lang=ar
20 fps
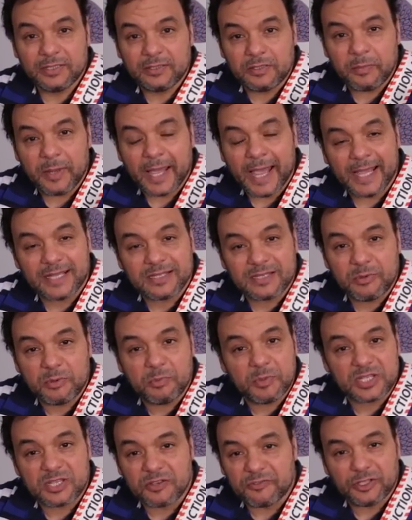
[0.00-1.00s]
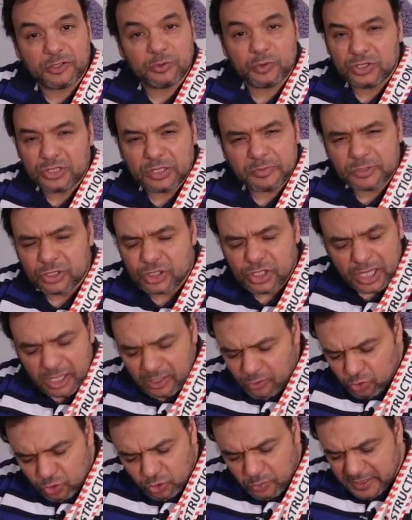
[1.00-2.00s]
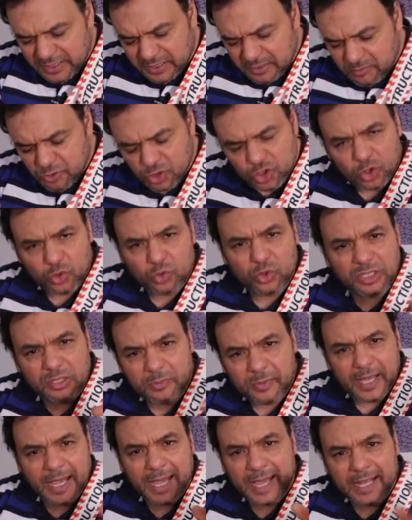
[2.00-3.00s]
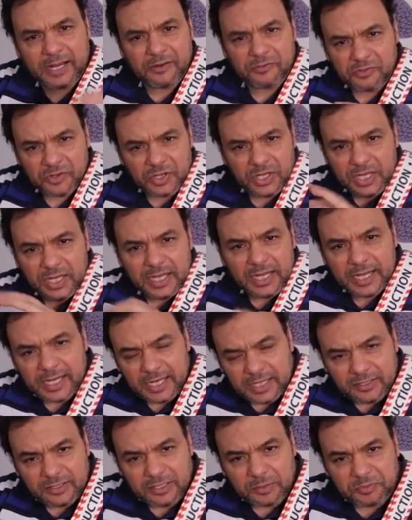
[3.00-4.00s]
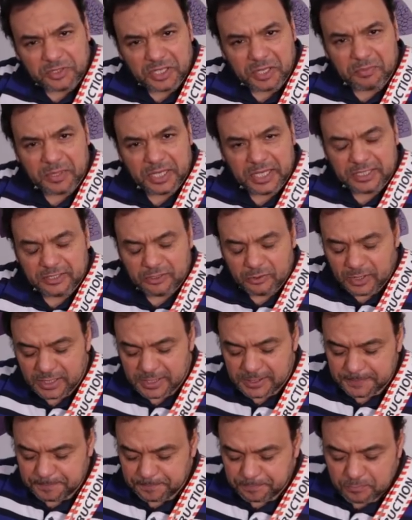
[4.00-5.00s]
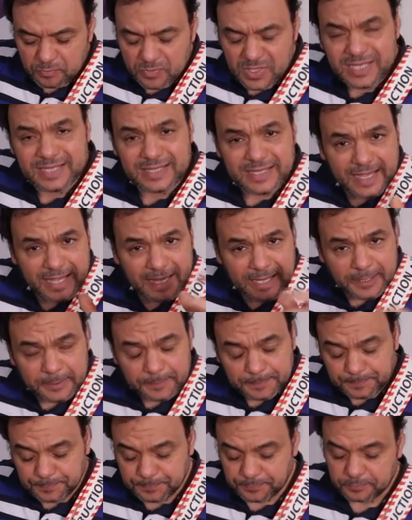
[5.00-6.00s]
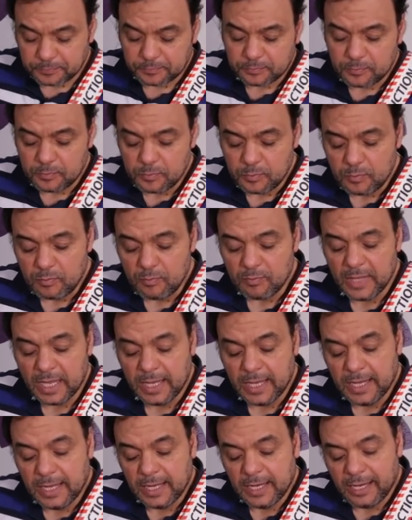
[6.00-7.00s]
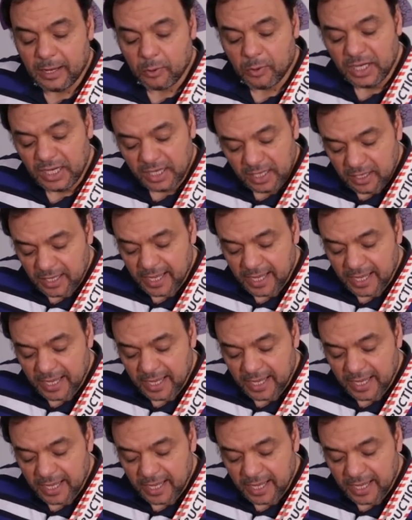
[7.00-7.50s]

تبقى حاسب المسافات وانت بتشتغل اوتوماتيك مش ضروري تبقى عارف انت بتعمل ايه دلوقتي ازاي لو انا